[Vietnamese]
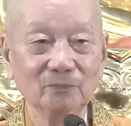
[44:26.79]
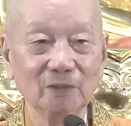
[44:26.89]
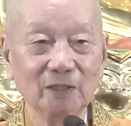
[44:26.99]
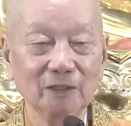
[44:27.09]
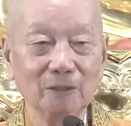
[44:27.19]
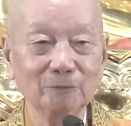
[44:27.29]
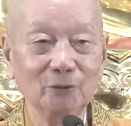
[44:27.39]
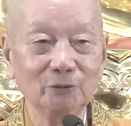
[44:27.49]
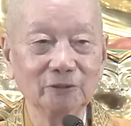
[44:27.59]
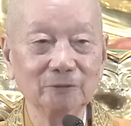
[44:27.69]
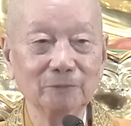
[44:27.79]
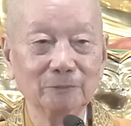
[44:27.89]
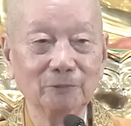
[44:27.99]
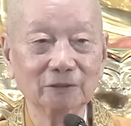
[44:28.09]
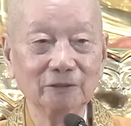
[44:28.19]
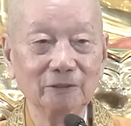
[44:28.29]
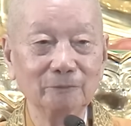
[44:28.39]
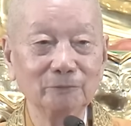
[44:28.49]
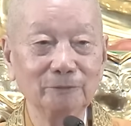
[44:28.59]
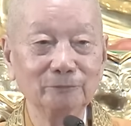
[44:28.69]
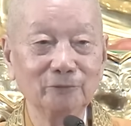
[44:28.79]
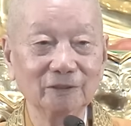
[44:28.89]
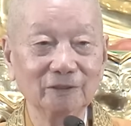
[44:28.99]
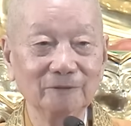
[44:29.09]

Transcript: Thành ra ông ngồi trước bàn Phật đó, ông niệm Phật.